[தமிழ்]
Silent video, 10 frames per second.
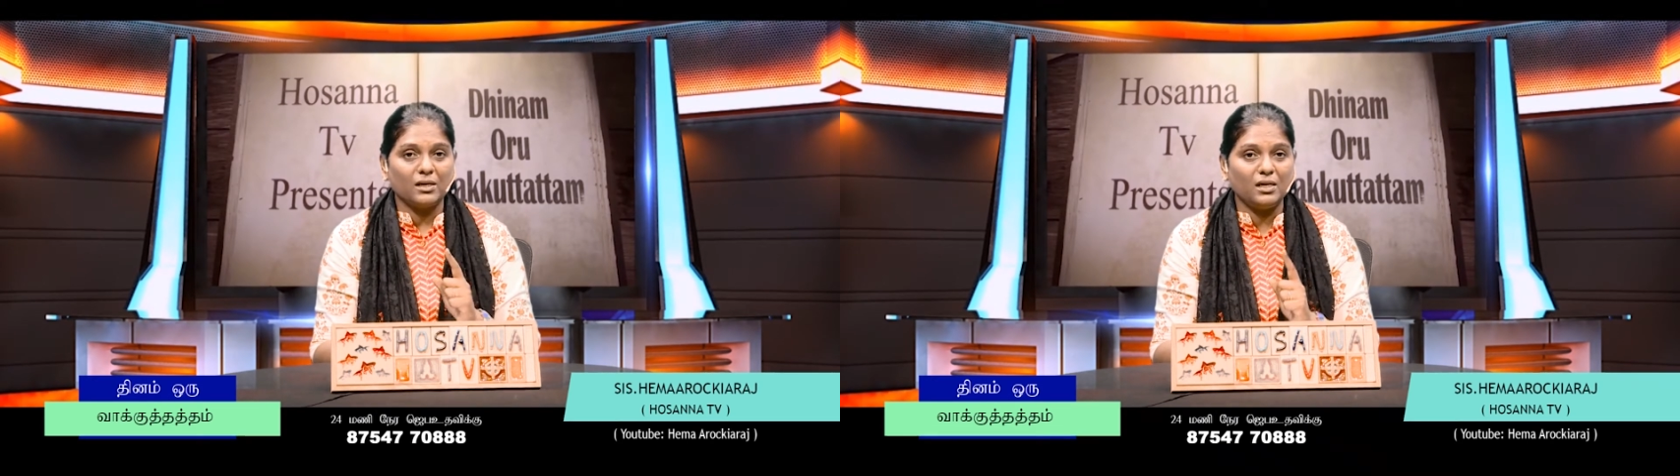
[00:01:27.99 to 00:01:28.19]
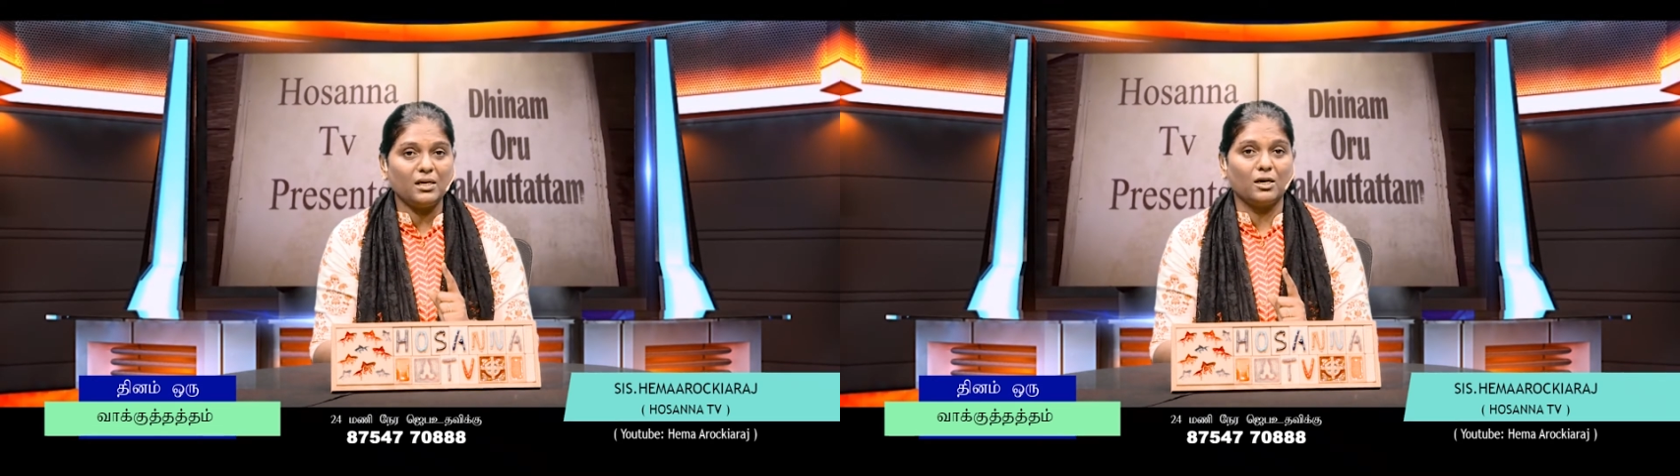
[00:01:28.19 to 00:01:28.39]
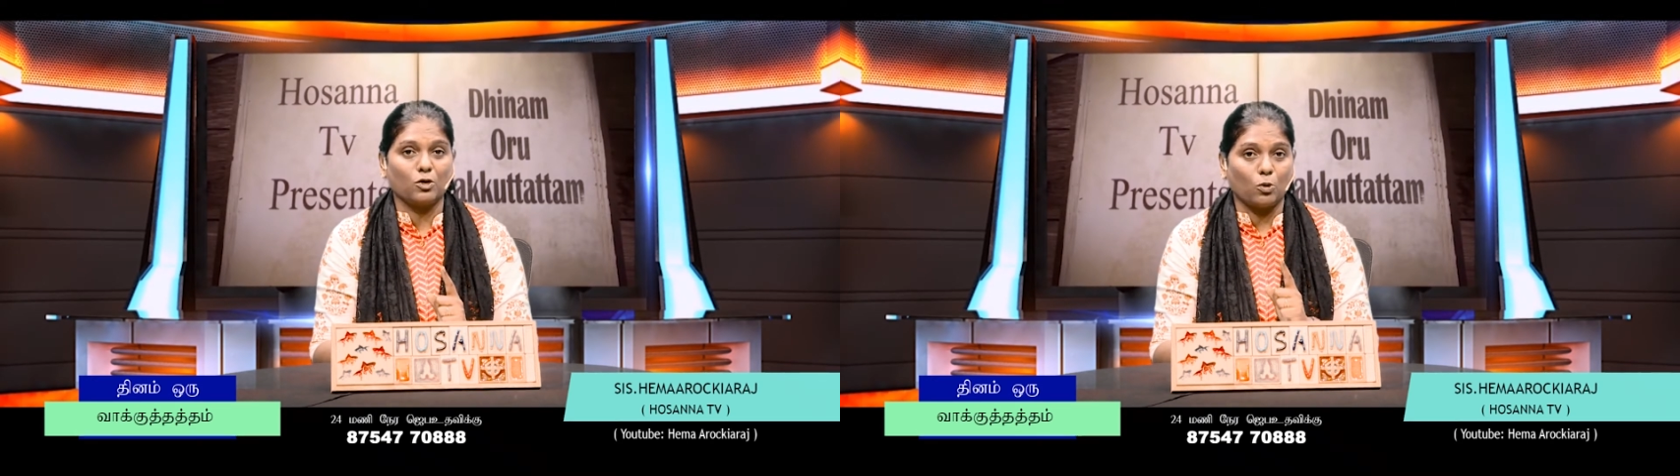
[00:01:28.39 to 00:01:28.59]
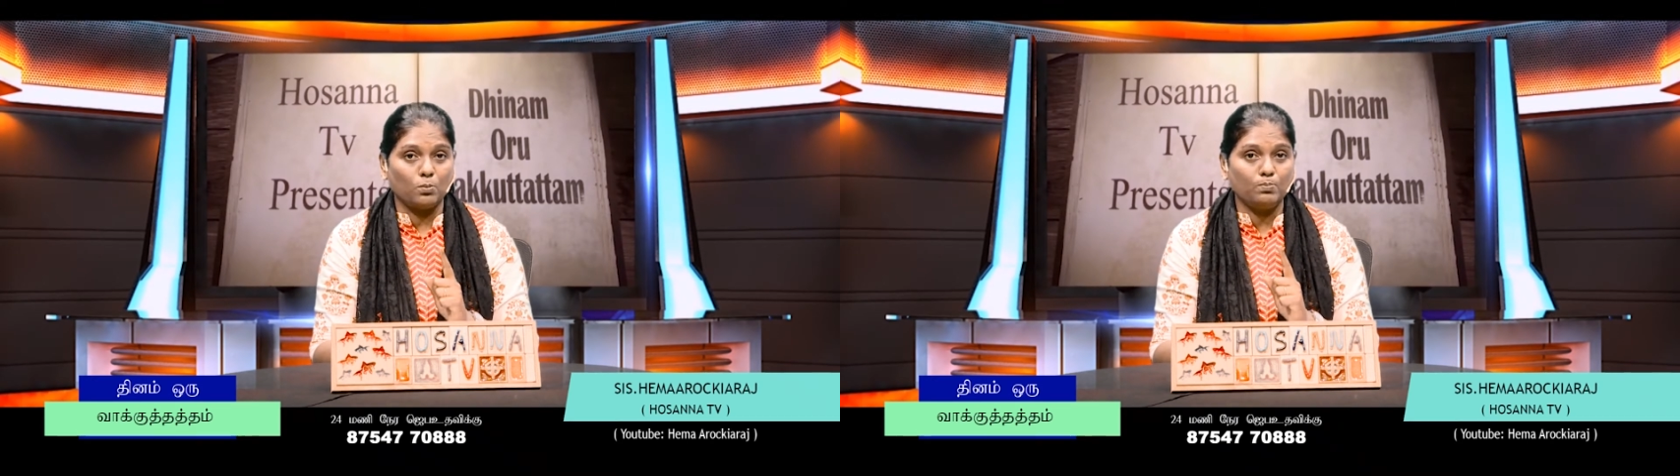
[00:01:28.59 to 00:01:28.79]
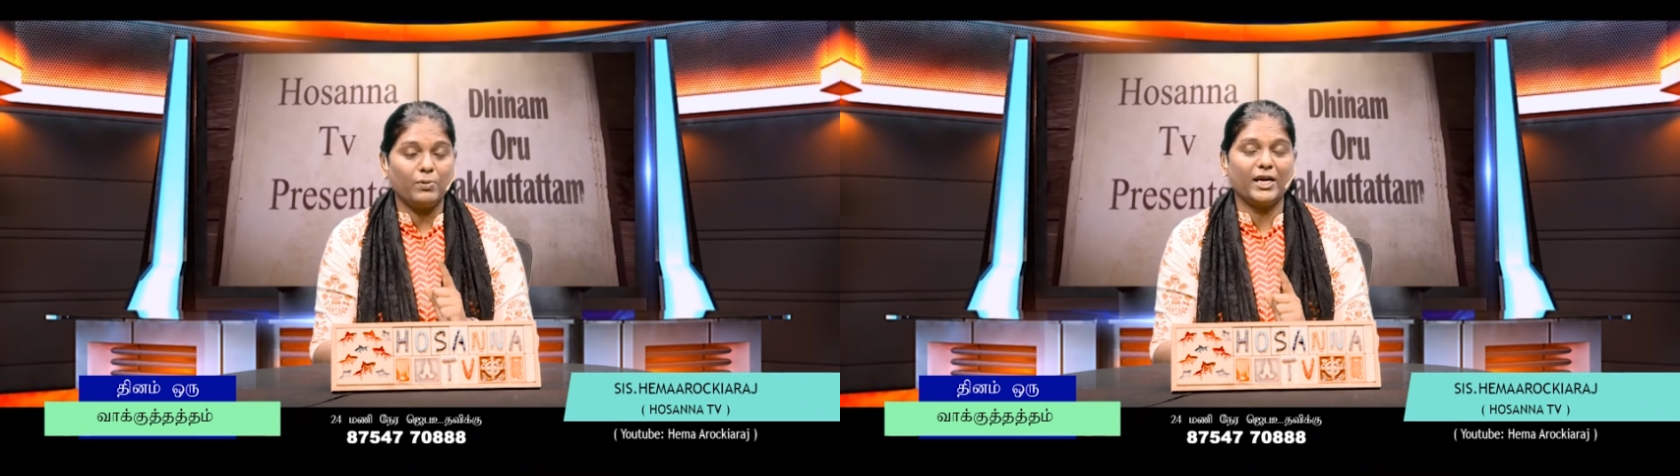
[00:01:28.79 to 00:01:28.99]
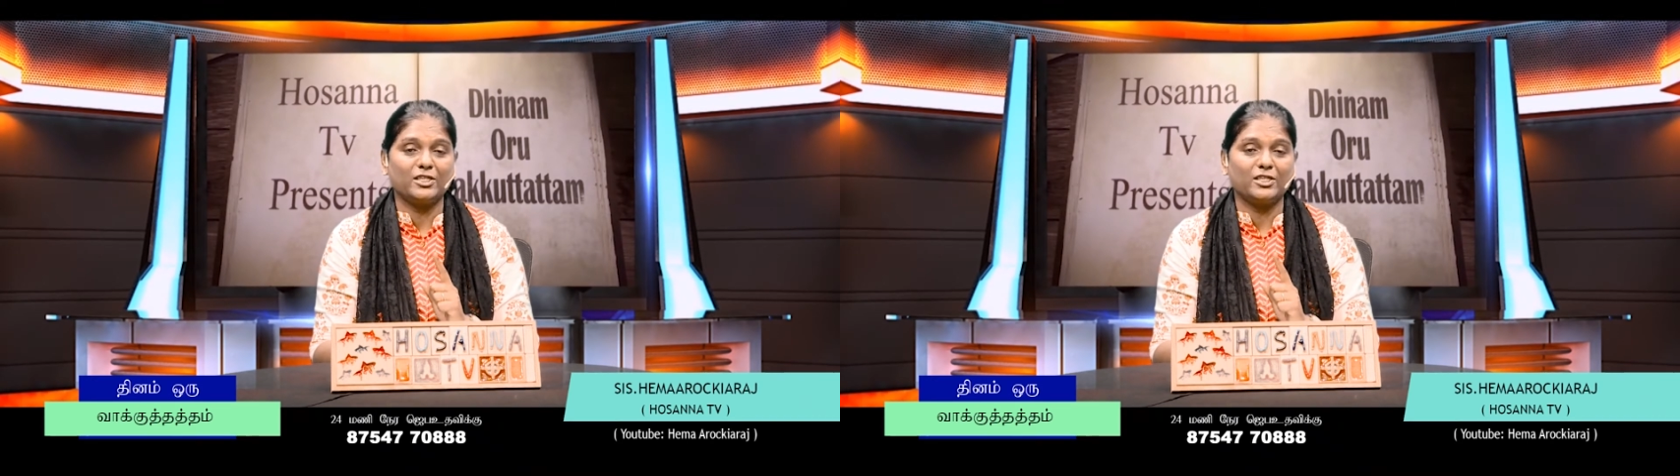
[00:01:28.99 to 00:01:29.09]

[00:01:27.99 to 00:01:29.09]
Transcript: நீங்கள் ரொம்ப